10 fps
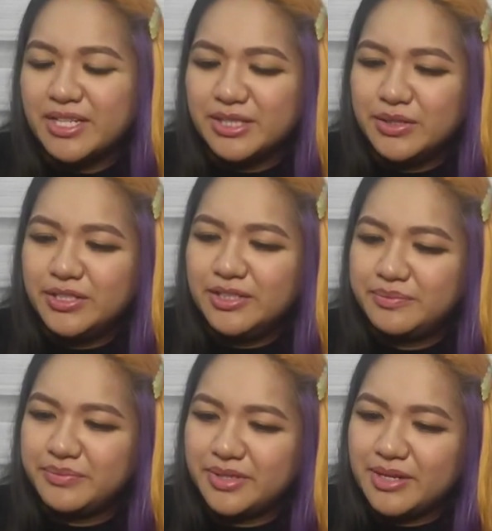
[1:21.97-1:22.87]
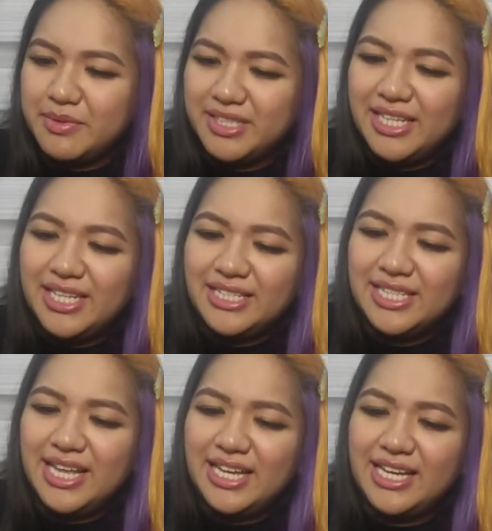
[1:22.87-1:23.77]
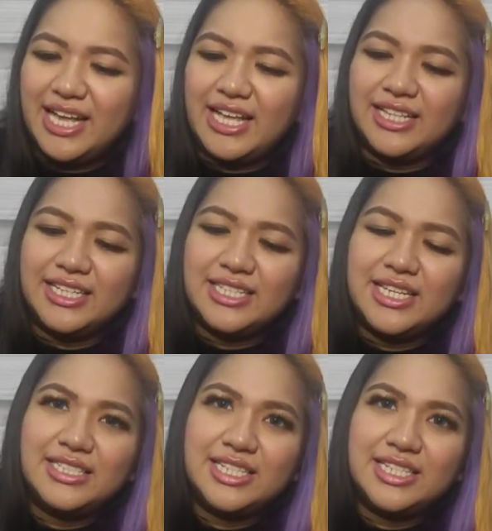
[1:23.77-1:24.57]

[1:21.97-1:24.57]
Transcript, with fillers: So, padali lang silang alagaan kasi